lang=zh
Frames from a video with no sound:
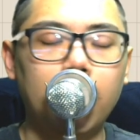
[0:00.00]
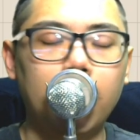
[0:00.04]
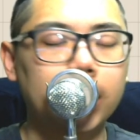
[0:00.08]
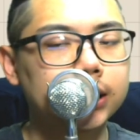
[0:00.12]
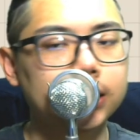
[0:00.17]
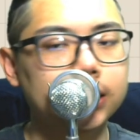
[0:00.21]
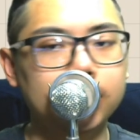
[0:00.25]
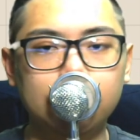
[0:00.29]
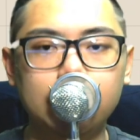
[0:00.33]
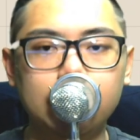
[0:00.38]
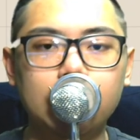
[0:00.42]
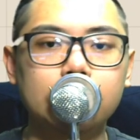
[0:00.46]
它
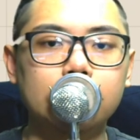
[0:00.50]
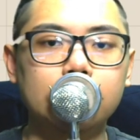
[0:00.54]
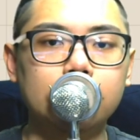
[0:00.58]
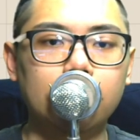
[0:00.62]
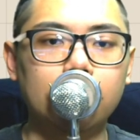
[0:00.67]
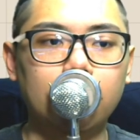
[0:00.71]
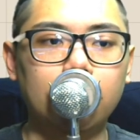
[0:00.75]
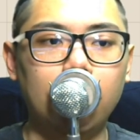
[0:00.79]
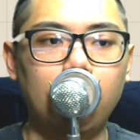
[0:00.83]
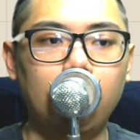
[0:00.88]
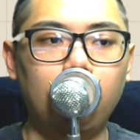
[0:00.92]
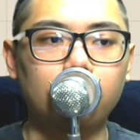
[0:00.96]
今年业绩
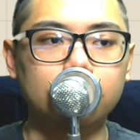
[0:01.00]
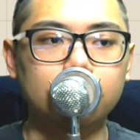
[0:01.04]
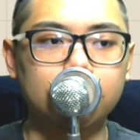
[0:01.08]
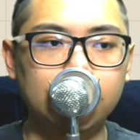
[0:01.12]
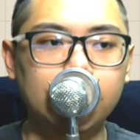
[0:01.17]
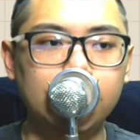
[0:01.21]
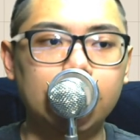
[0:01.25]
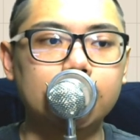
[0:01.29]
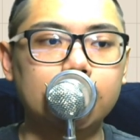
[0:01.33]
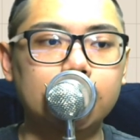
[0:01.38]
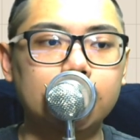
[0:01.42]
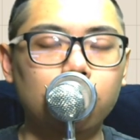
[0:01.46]
也很好，
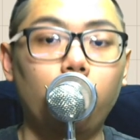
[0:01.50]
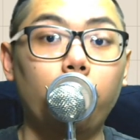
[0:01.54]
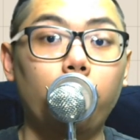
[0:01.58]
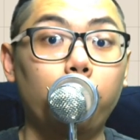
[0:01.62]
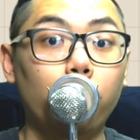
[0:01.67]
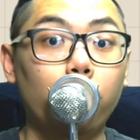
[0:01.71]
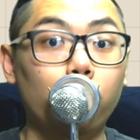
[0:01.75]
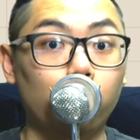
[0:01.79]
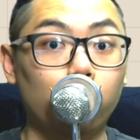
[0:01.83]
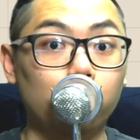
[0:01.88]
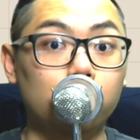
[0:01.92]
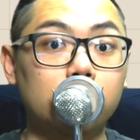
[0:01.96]
今年业绩又
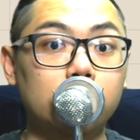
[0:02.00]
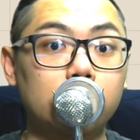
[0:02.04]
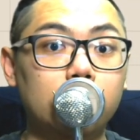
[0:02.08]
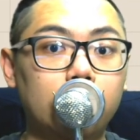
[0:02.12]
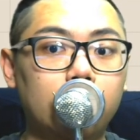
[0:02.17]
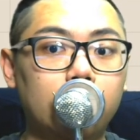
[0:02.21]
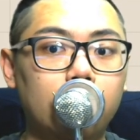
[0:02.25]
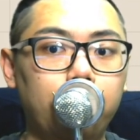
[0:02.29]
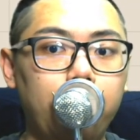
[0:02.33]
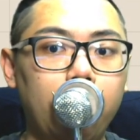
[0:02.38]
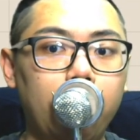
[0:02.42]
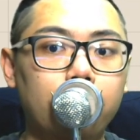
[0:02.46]
股息的
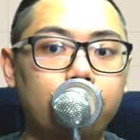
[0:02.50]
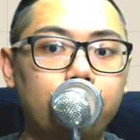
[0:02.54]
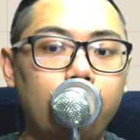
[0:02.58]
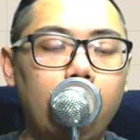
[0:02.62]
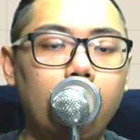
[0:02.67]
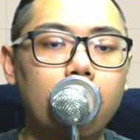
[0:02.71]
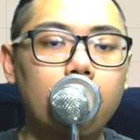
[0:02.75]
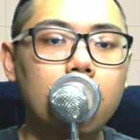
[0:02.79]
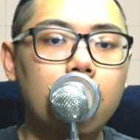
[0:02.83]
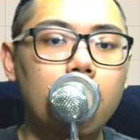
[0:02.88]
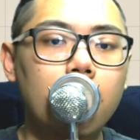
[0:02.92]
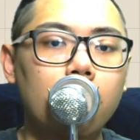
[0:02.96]
一个配
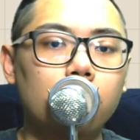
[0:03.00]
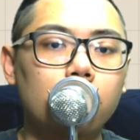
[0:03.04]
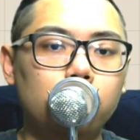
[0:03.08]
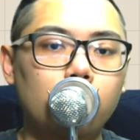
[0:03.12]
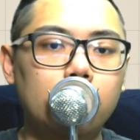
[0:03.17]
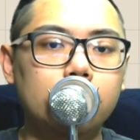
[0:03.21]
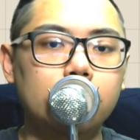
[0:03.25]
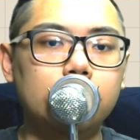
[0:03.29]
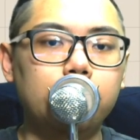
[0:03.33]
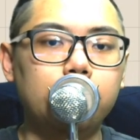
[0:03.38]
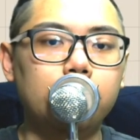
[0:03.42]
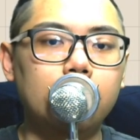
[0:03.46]
发，
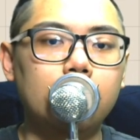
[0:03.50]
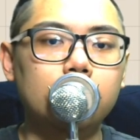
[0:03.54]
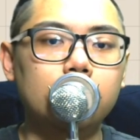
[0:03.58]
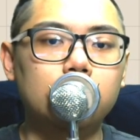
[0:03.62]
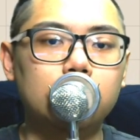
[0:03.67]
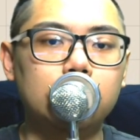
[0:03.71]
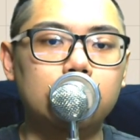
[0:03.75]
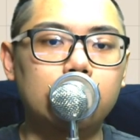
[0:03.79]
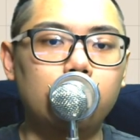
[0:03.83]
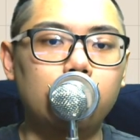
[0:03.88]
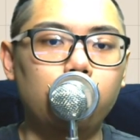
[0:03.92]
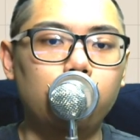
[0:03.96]
所以基本上
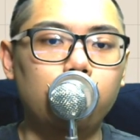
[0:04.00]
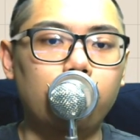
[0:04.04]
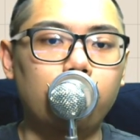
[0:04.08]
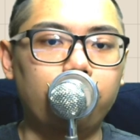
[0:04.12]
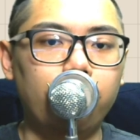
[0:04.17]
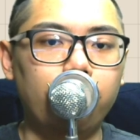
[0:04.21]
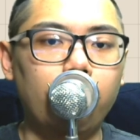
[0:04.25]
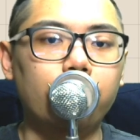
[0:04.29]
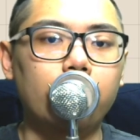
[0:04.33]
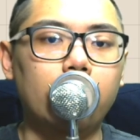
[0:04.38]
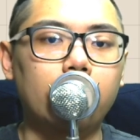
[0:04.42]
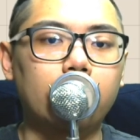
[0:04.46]
值利率也
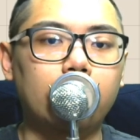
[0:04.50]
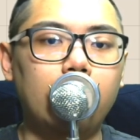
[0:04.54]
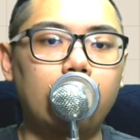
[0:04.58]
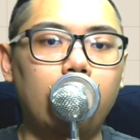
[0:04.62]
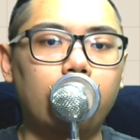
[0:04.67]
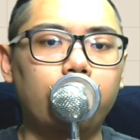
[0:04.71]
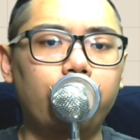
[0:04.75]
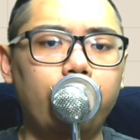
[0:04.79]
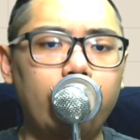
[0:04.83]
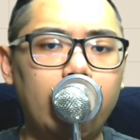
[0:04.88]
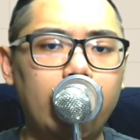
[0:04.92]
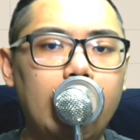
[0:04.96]
非常非常的
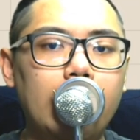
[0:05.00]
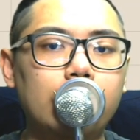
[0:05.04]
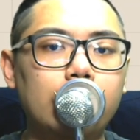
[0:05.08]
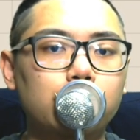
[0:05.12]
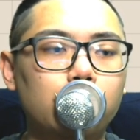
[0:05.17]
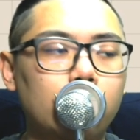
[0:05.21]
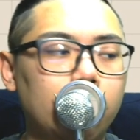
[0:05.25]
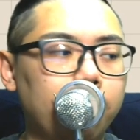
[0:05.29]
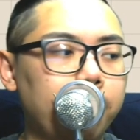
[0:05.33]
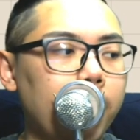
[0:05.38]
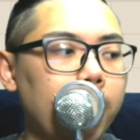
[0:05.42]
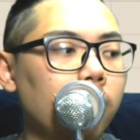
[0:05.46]
高，非常安
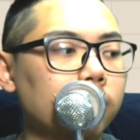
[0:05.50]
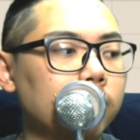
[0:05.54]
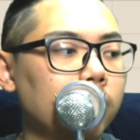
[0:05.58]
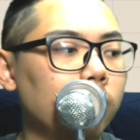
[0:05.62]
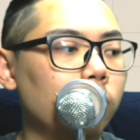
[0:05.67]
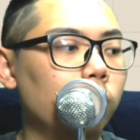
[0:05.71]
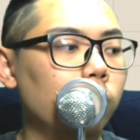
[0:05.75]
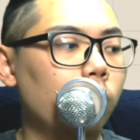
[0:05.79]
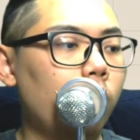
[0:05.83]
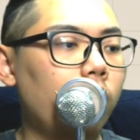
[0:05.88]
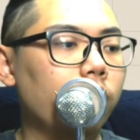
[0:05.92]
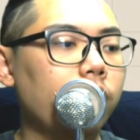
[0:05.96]
全的标的
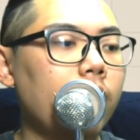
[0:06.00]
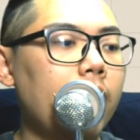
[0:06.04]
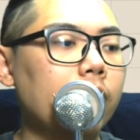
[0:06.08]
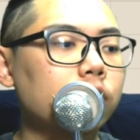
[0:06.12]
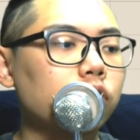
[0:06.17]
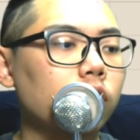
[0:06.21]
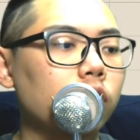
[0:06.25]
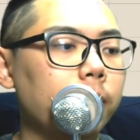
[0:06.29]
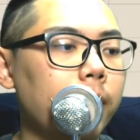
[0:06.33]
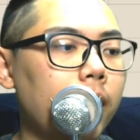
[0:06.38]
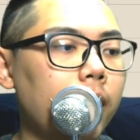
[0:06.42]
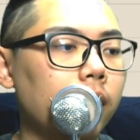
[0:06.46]
物，非常安
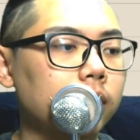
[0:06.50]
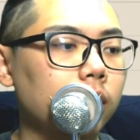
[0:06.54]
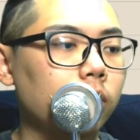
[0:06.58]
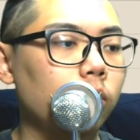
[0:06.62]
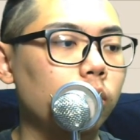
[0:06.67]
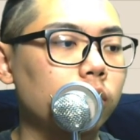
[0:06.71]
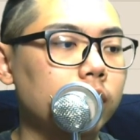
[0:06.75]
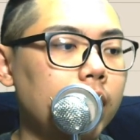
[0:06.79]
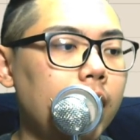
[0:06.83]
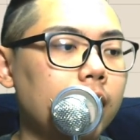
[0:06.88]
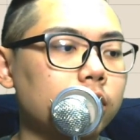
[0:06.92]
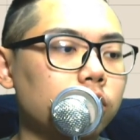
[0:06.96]
全的标的
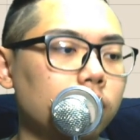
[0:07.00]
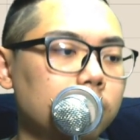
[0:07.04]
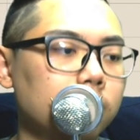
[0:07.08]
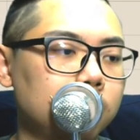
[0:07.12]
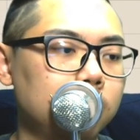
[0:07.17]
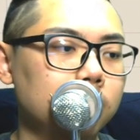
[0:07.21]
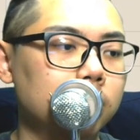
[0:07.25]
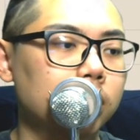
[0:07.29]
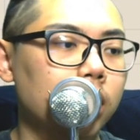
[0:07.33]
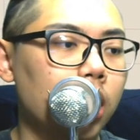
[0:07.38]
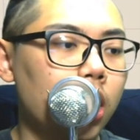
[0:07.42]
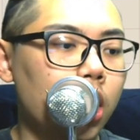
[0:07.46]
物。那重点
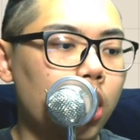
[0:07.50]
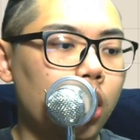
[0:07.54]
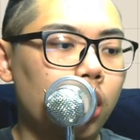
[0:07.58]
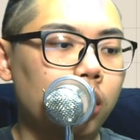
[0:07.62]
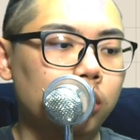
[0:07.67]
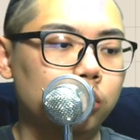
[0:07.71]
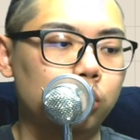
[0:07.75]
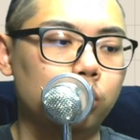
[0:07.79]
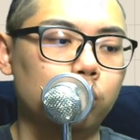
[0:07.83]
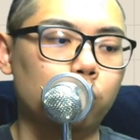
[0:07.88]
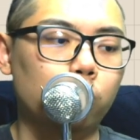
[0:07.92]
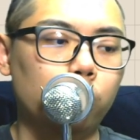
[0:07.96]
是
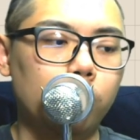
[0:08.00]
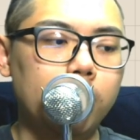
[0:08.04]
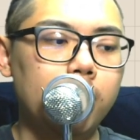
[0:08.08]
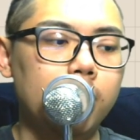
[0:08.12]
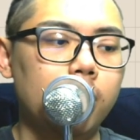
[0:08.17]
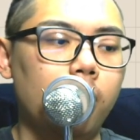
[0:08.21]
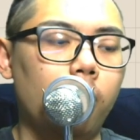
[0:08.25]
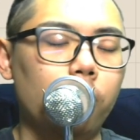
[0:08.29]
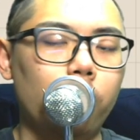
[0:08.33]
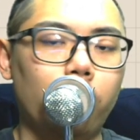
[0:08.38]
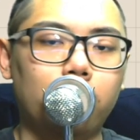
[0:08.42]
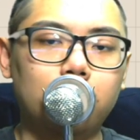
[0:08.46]
主
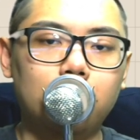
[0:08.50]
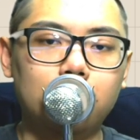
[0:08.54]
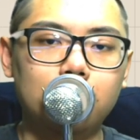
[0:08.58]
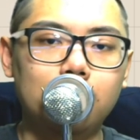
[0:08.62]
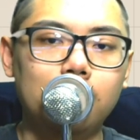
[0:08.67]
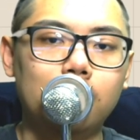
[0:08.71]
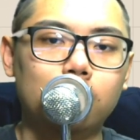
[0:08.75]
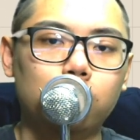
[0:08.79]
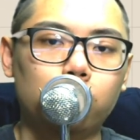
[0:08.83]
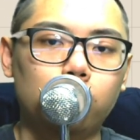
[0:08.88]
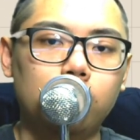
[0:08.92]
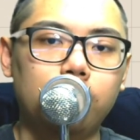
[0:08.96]
力哦，有个特
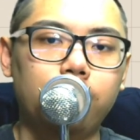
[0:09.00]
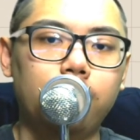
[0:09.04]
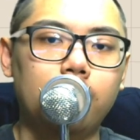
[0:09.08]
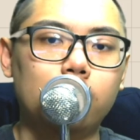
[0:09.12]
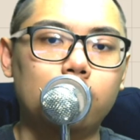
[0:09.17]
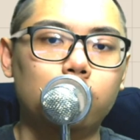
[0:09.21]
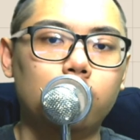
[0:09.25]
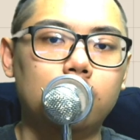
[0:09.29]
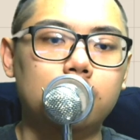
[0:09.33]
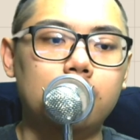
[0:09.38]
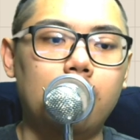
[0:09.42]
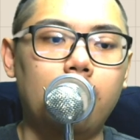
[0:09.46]
定的主力分
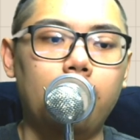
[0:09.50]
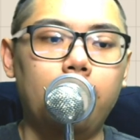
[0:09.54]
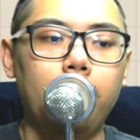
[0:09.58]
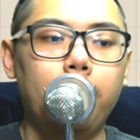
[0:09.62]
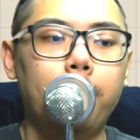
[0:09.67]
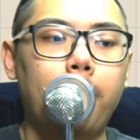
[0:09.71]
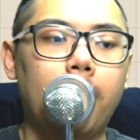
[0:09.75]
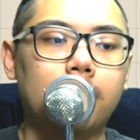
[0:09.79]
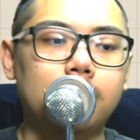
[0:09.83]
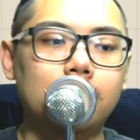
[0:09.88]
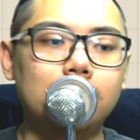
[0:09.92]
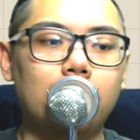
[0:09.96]
理券商
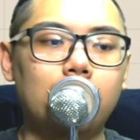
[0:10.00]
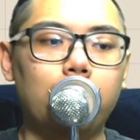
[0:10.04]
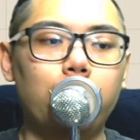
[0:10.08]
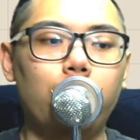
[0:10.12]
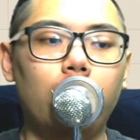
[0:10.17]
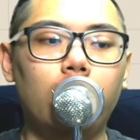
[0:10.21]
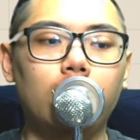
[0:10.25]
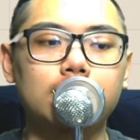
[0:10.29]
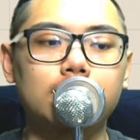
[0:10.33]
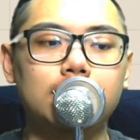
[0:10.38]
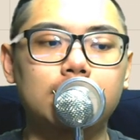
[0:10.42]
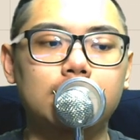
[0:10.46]
买在前
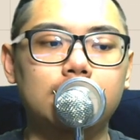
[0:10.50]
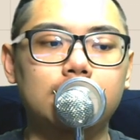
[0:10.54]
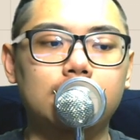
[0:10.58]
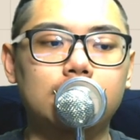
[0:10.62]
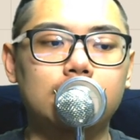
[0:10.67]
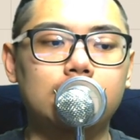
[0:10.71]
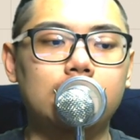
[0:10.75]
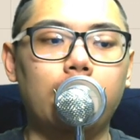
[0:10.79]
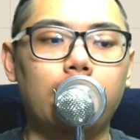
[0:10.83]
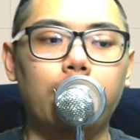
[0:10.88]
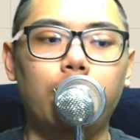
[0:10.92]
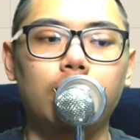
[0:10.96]
坡
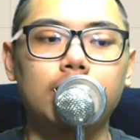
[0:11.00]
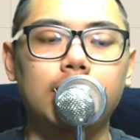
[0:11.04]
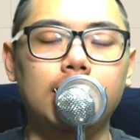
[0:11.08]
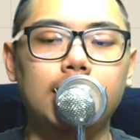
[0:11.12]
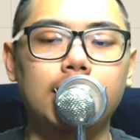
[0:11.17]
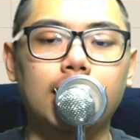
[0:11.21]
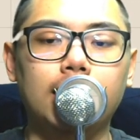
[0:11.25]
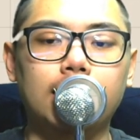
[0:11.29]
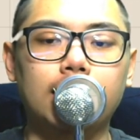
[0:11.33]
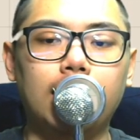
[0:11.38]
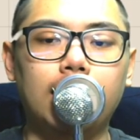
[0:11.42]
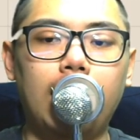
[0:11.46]
前波低
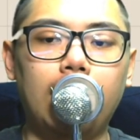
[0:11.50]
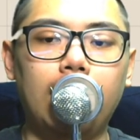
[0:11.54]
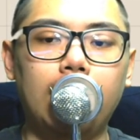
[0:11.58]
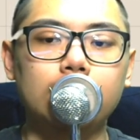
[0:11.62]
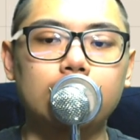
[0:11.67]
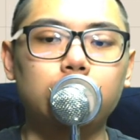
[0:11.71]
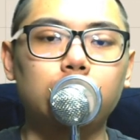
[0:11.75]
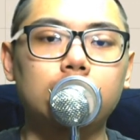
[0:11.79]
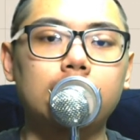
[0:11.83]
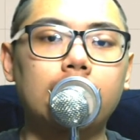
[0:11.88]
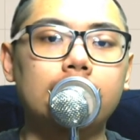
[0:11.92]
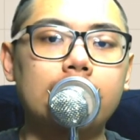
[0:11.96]
点的啦，
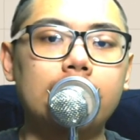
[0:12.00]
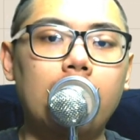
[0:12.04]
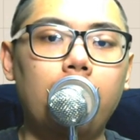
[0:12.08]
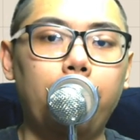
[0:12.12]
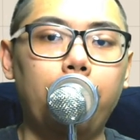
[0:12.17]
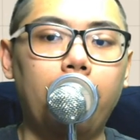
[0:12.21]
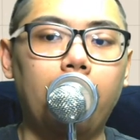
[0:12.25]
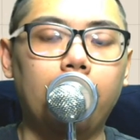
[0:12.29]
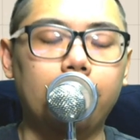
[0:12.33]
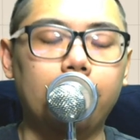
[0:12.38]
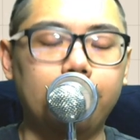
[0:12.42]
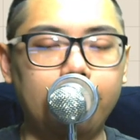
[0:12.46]
它最近在加
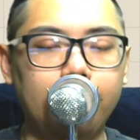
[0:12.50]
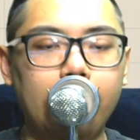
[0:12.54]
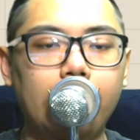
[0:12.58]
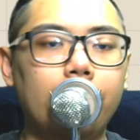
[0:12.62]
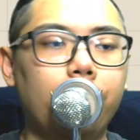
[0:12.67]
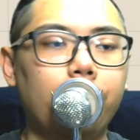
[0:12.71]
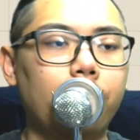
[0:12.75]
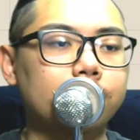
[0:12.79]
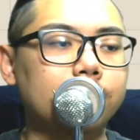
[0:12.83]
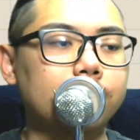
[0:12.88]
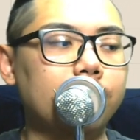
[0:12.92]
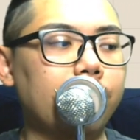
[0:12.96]
码，应该可
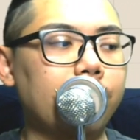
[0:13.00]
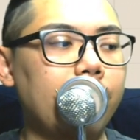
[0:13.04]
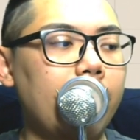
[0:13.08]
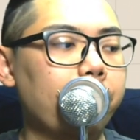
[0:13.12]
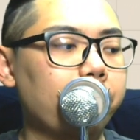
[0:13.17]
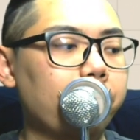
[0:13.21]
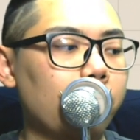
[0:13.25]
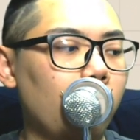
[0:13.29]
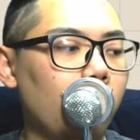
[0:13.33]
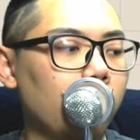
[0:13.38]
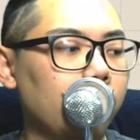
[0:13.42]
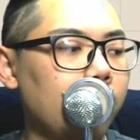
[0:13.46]
以往上
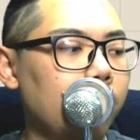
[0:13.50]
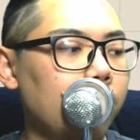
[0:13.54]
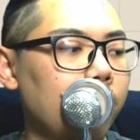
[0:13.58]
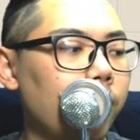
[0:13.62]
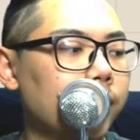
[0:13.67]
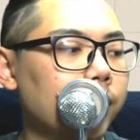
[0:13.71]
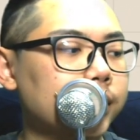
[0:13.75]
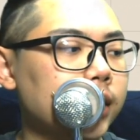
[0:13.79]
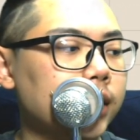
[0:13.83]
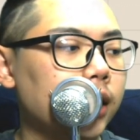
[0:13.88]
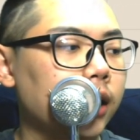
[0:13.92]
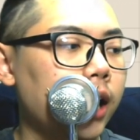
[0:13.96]
看哦，应该可以
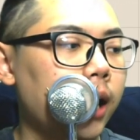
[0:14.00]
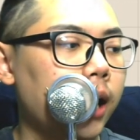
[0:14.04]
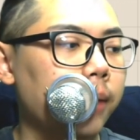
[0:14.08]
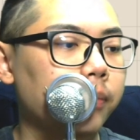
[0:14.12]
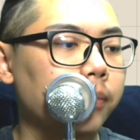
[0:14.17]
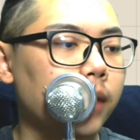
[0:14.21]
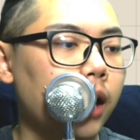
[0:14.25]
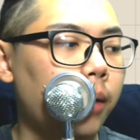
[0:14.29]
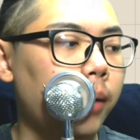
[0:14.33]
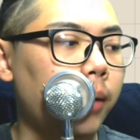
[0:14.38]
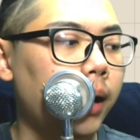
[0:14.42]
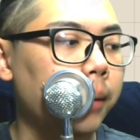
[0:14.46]
往上看，
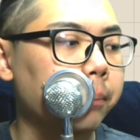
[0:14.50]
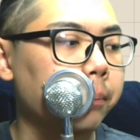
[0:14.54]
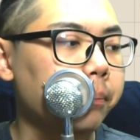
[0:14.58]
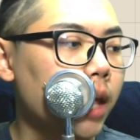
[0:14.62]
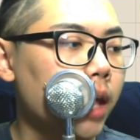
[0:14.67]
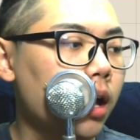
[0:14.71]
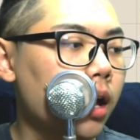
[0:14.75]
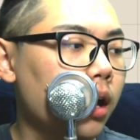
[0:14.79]
好不好？